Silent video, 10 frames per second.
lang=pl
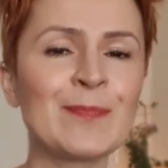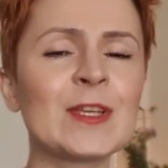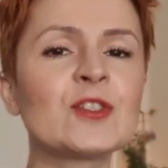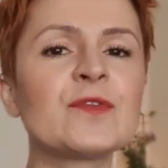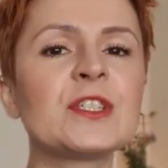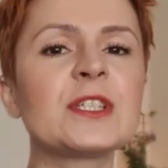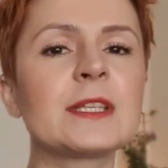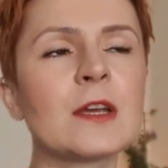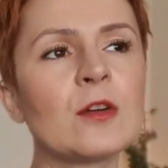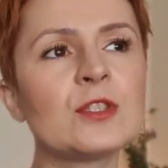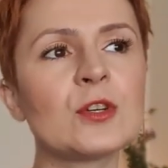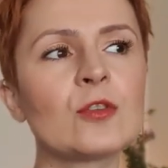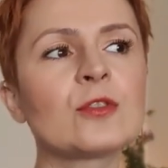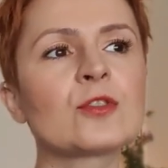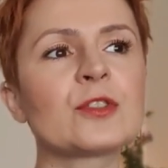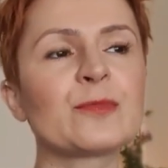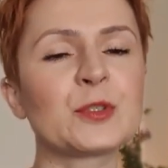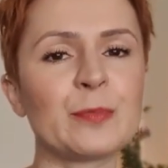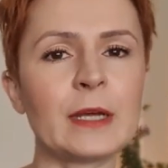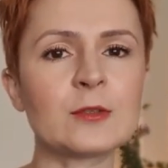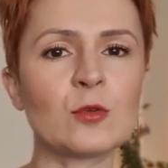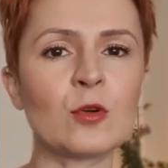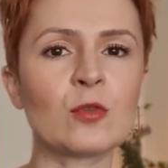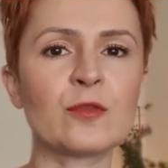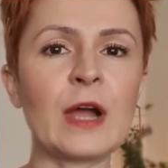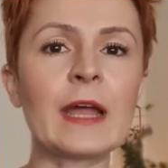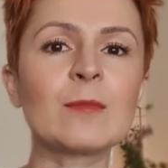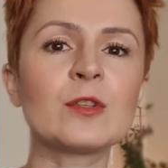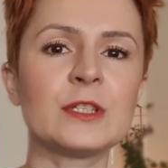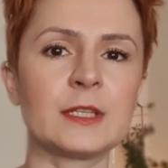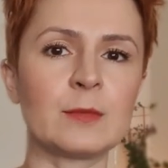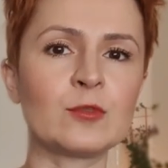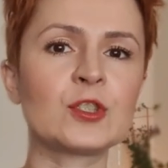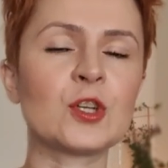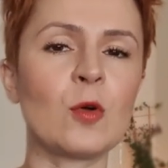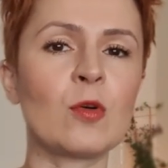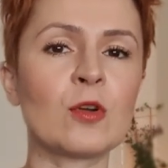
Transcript: I oczywiście nie chodzi o to, że w przypadku kolorów harmonijnych musisz